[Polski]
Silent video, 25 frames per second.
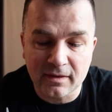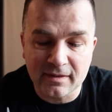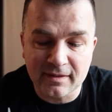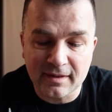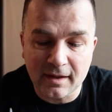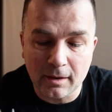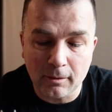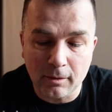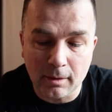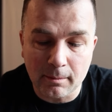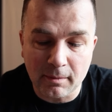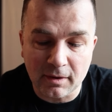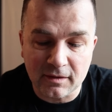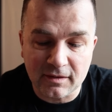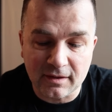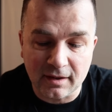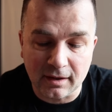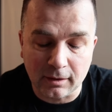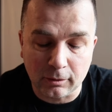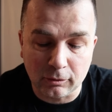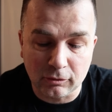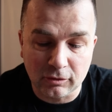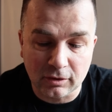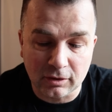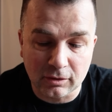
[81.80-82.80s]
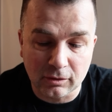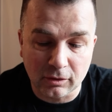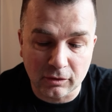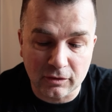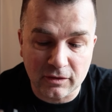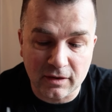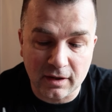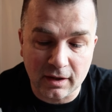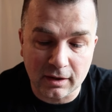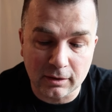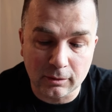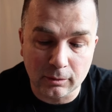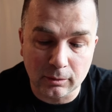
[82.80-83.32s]
cała masa różnego
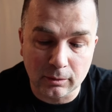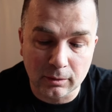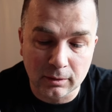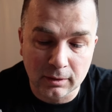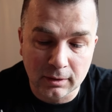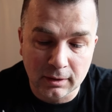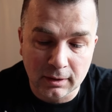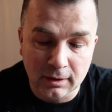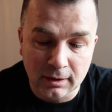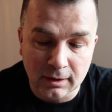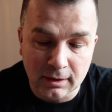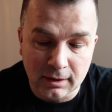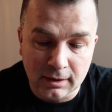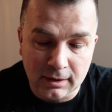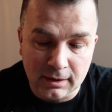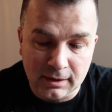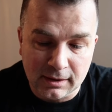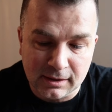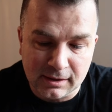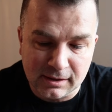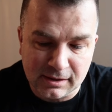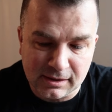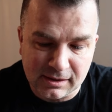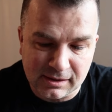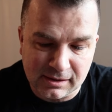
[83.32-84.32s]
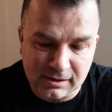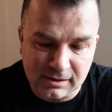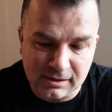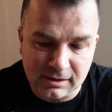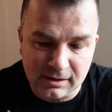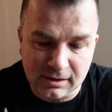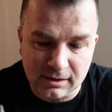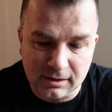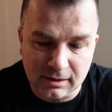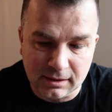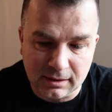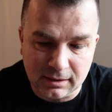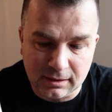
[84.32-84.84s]
rodzaju
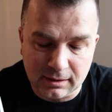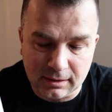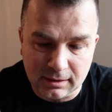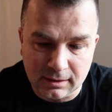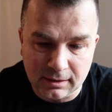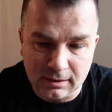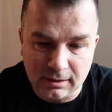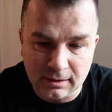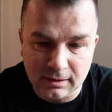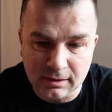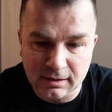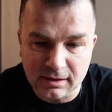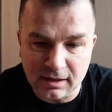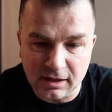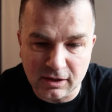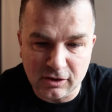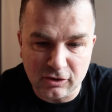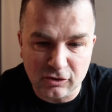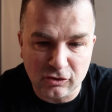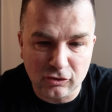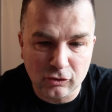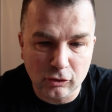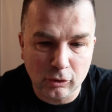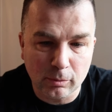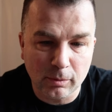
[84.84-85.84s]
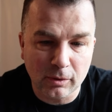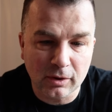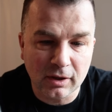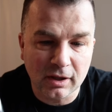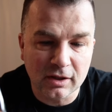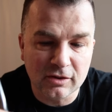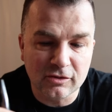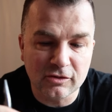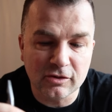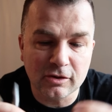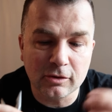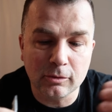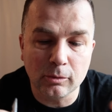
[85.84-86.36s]
y, jakichś
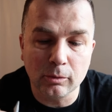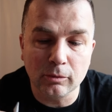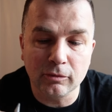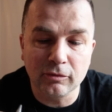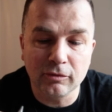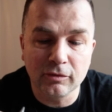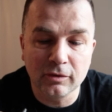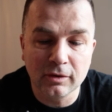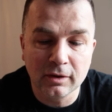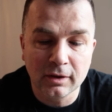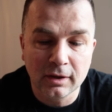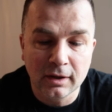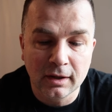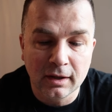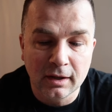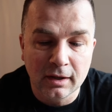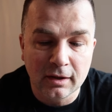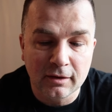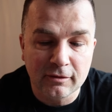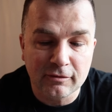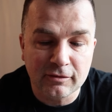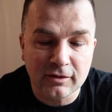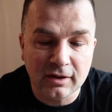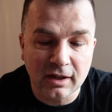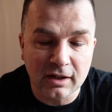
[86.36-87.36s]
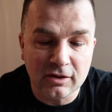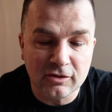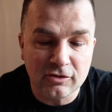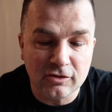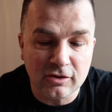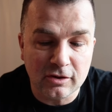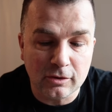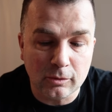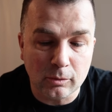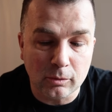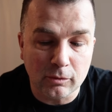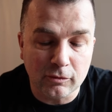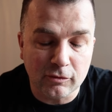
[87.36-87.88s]
śrubokręcików,
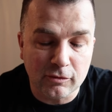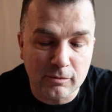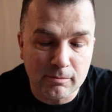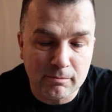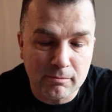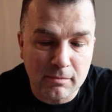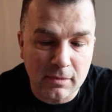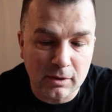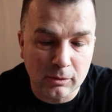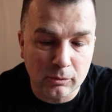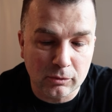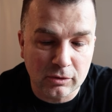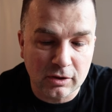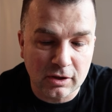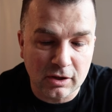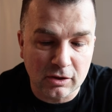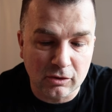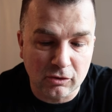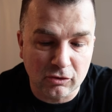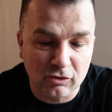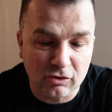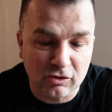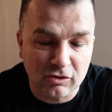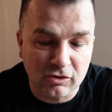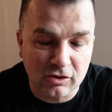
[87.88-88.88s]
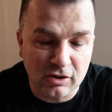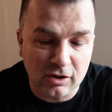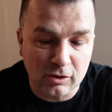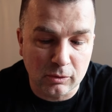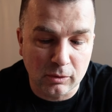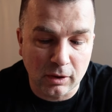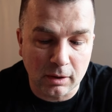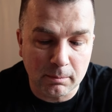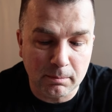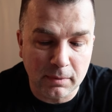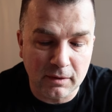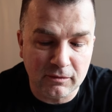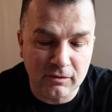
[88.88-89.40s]
wkręcików, malutkie nożyczki,
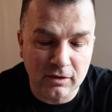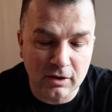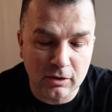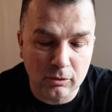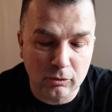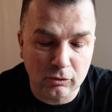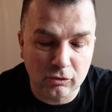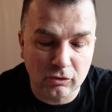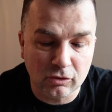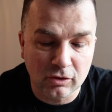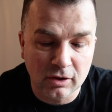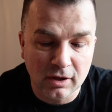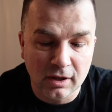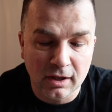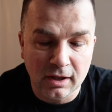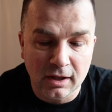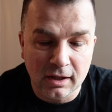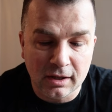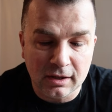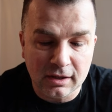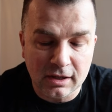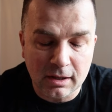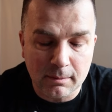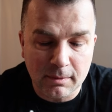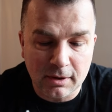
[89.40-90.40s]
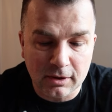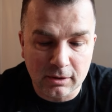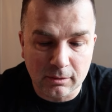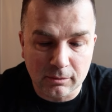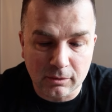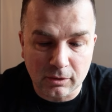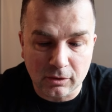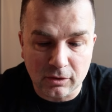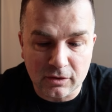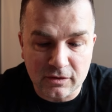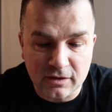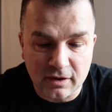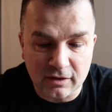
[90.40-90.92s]
które pewnie już nie będą
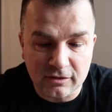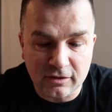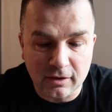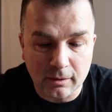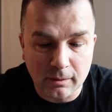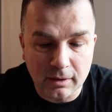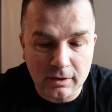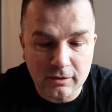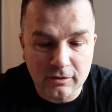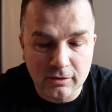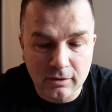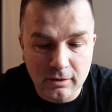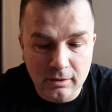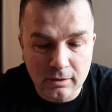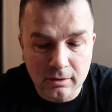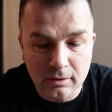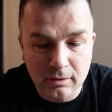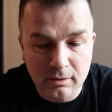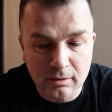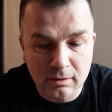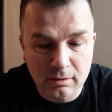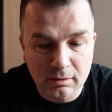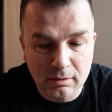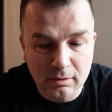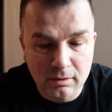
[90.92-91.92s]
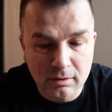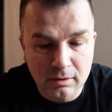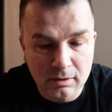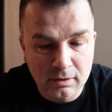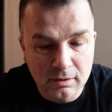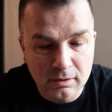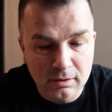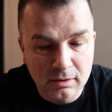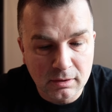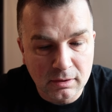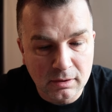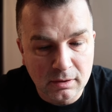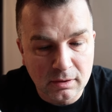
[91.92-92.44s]
do końca działać.
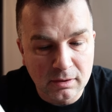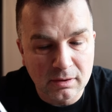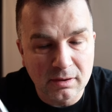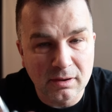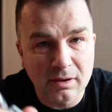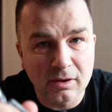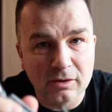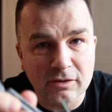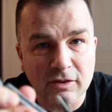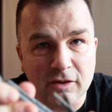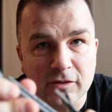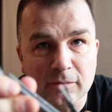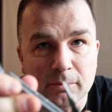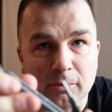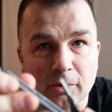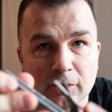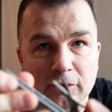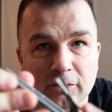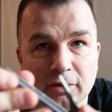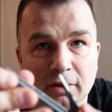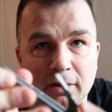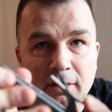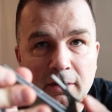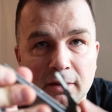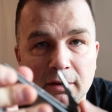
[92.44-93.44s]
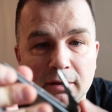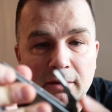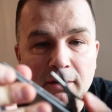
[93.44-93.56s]
Chociaż może.